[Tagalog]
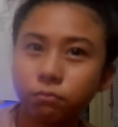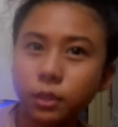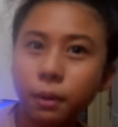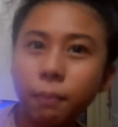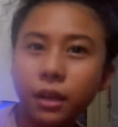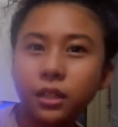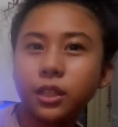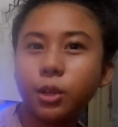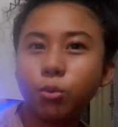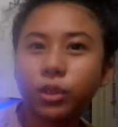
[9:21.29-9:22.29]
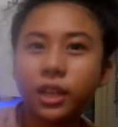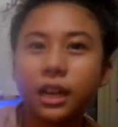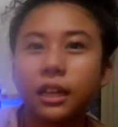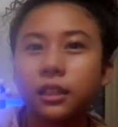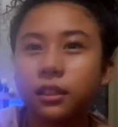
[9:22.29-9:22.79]
'Di ba parang di lugi
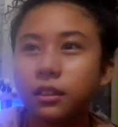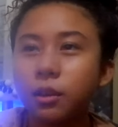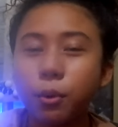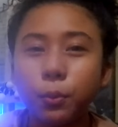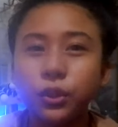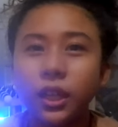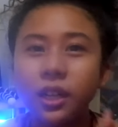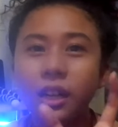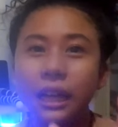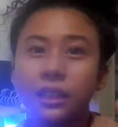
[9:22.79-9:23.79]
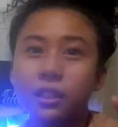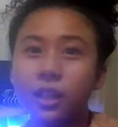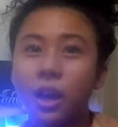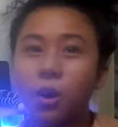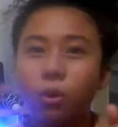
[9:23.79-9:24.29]
lahat. Napupuntahan ng lahat ng
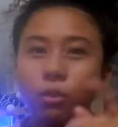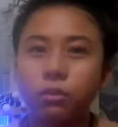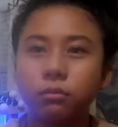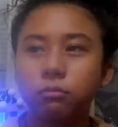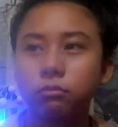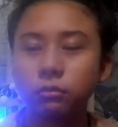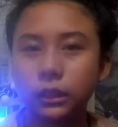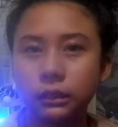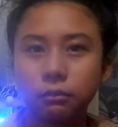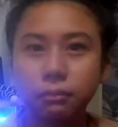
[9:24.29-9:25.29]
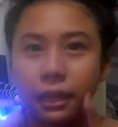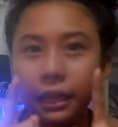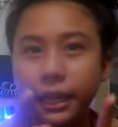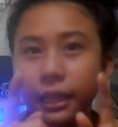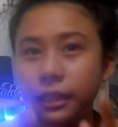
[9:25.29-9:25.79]
tao.
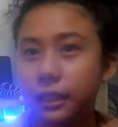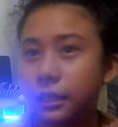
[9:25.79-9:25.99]
Magaling.